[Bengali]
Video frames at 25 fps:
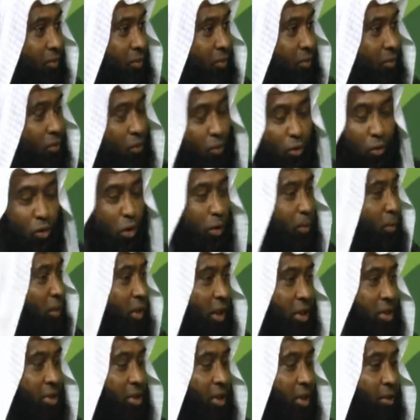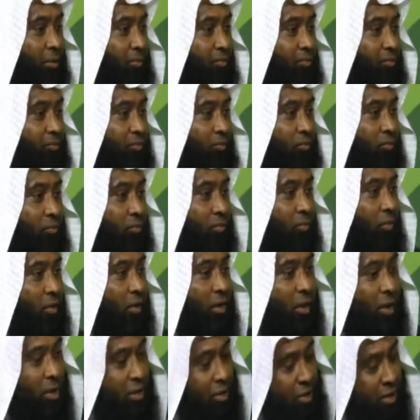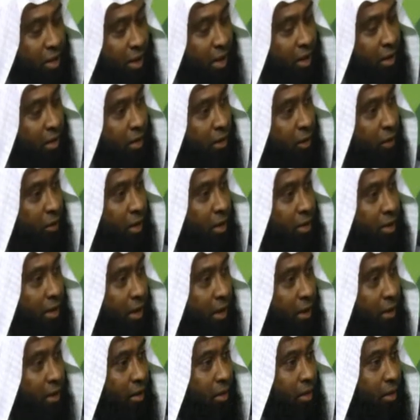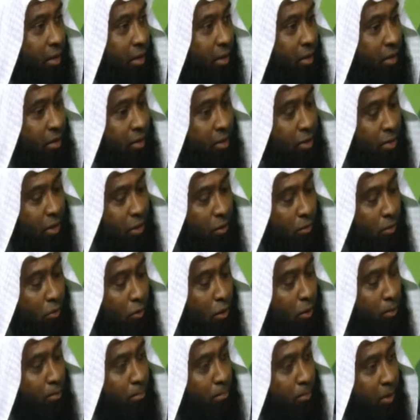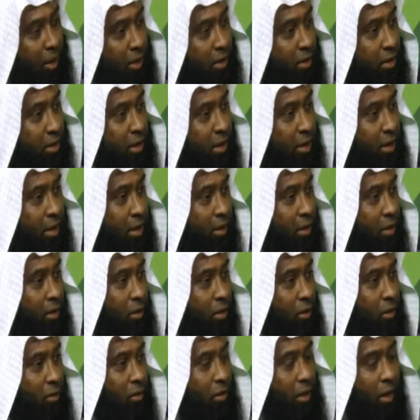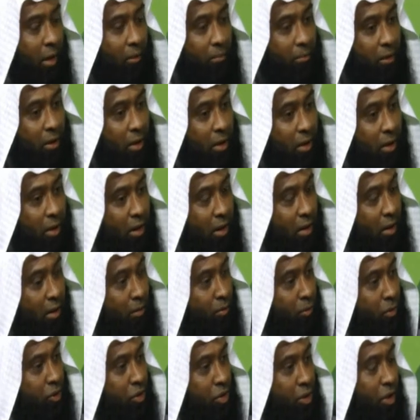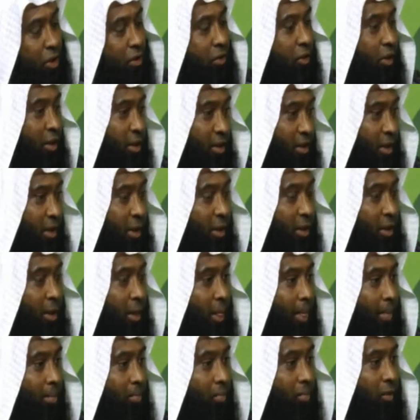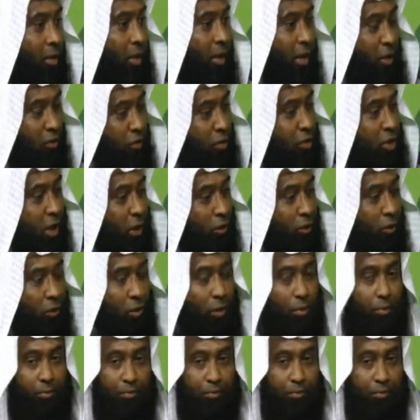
কোনো অবকাশ নেই সে কি হয়ে যায় সে কমপ্লিটলি আপনার মুশ্রিক হয়ে যায় একজন জাদুকর